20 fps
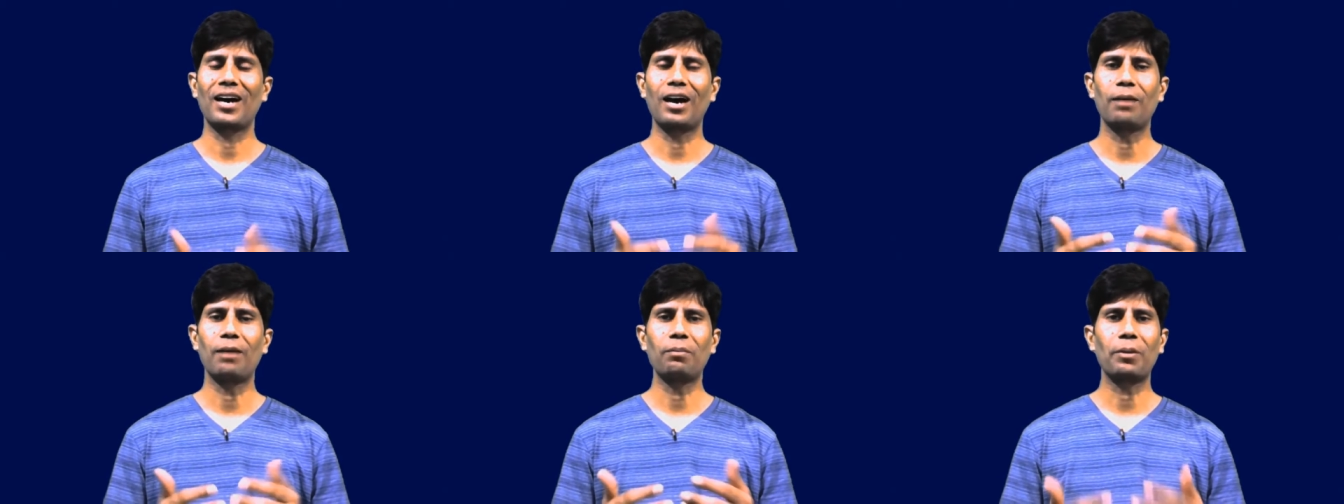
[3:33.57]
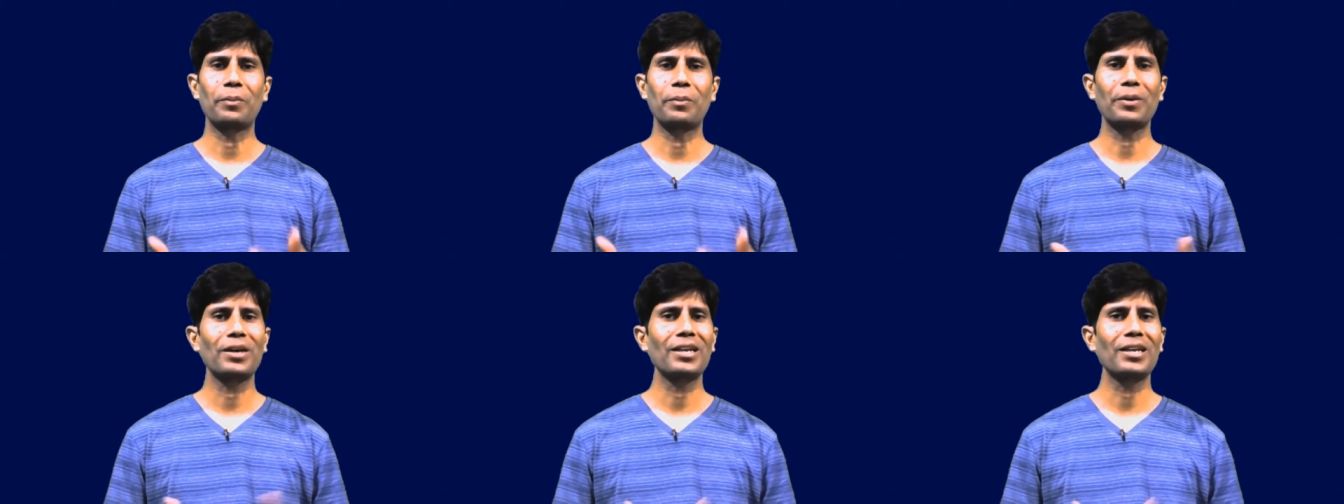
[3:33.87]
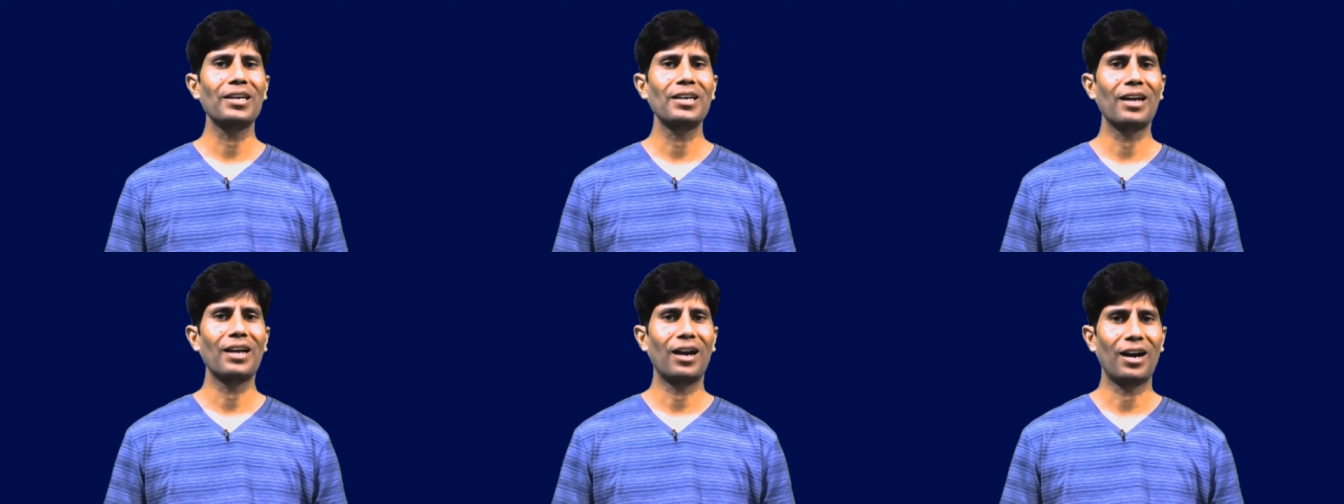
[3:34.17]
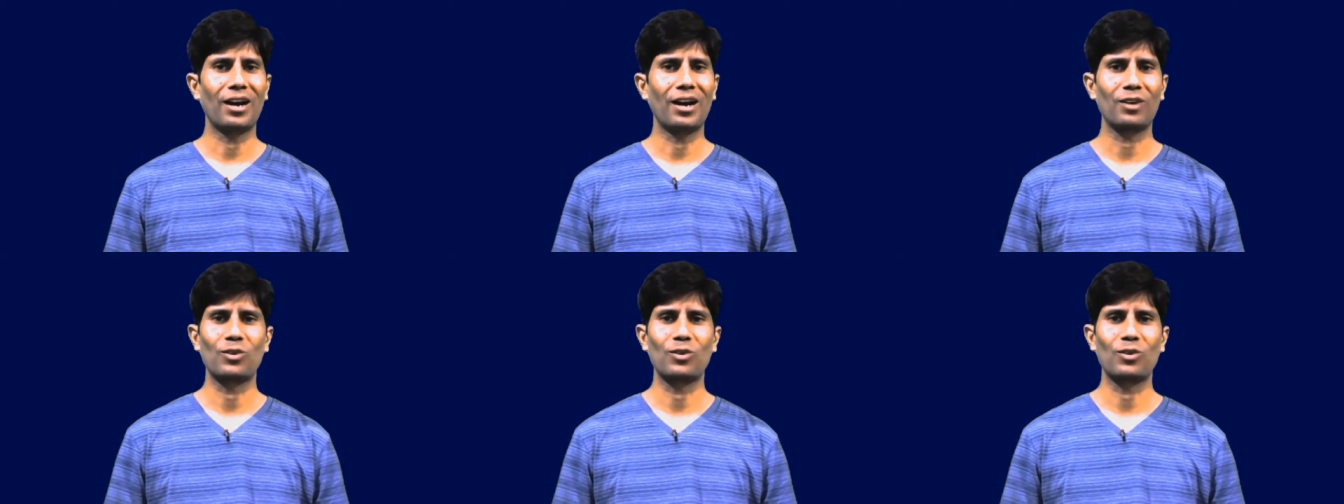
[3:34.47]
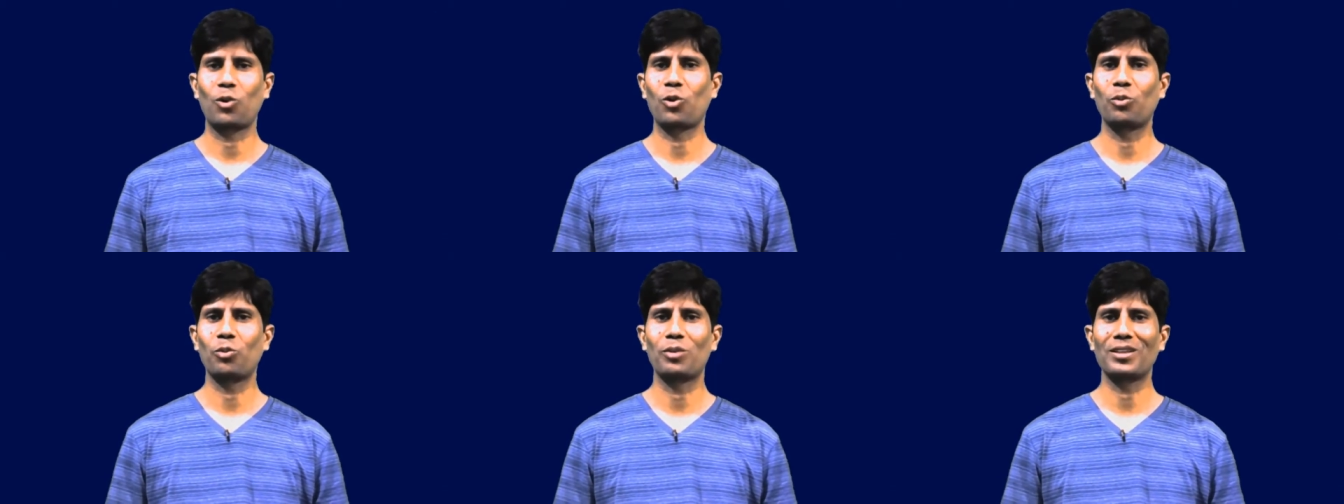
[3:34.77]
आप अपनी आंखों
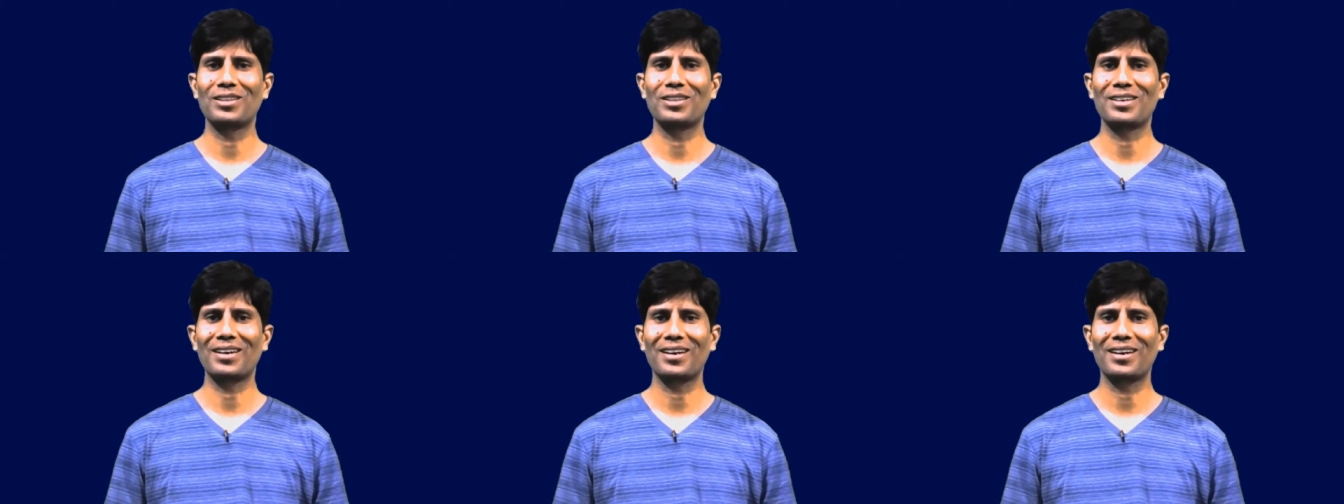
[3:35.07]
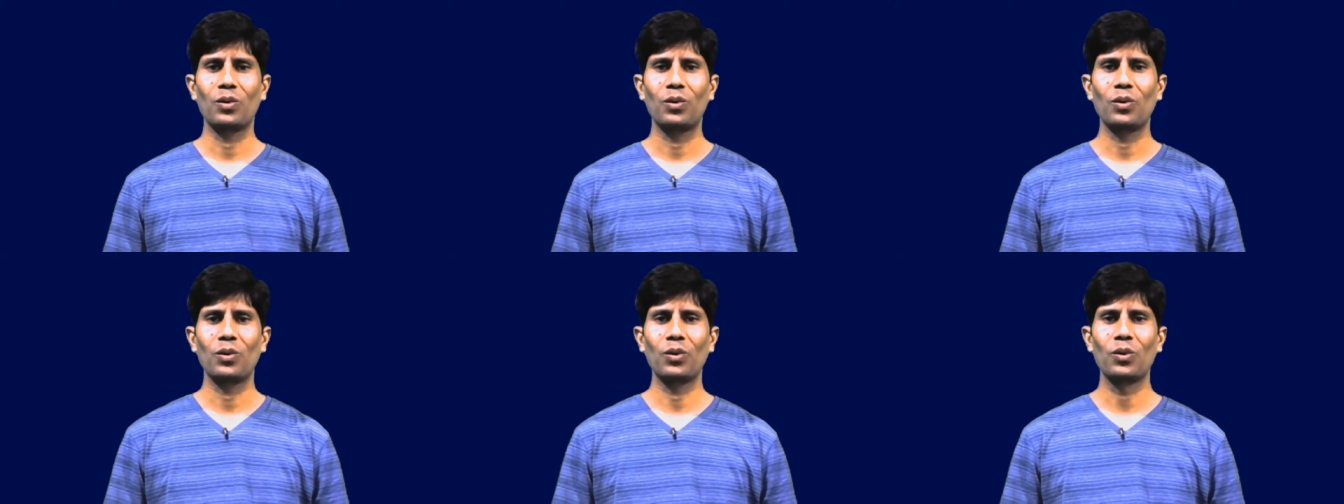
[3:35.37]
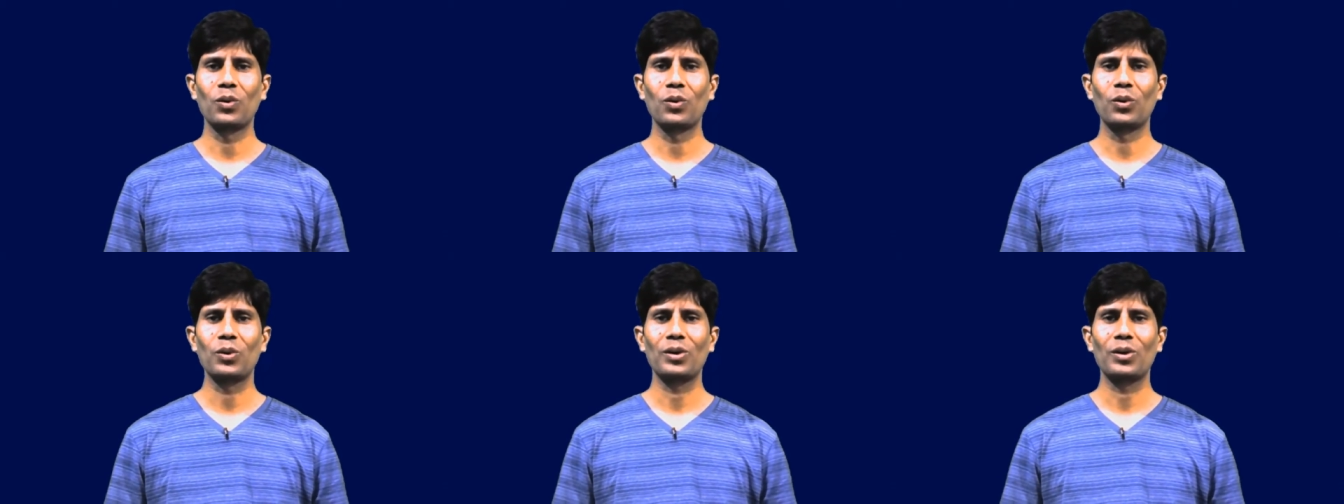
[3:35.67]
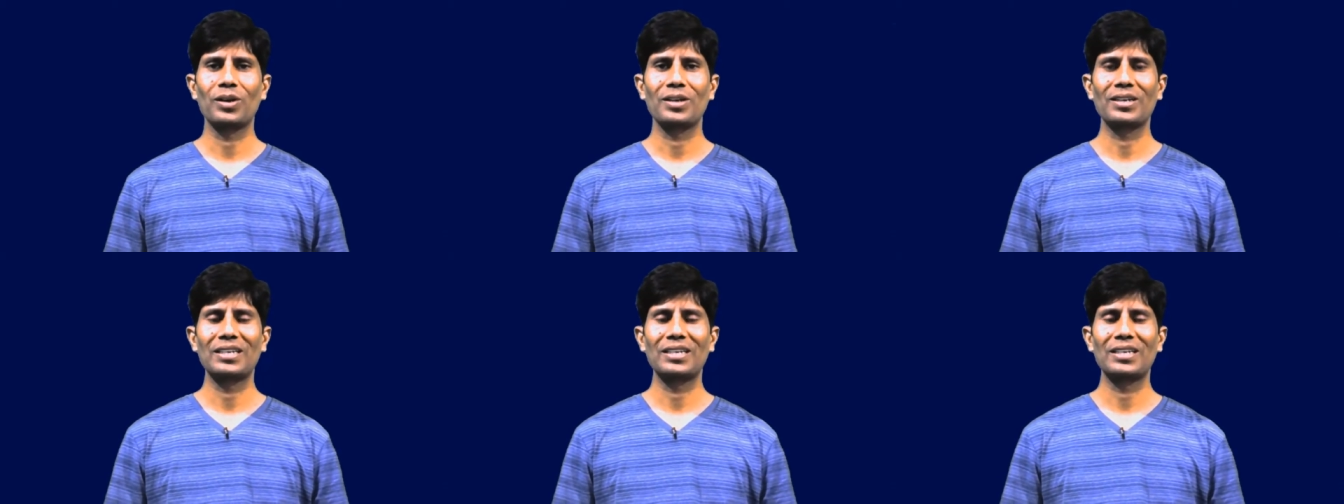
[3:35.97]
को बंद करें और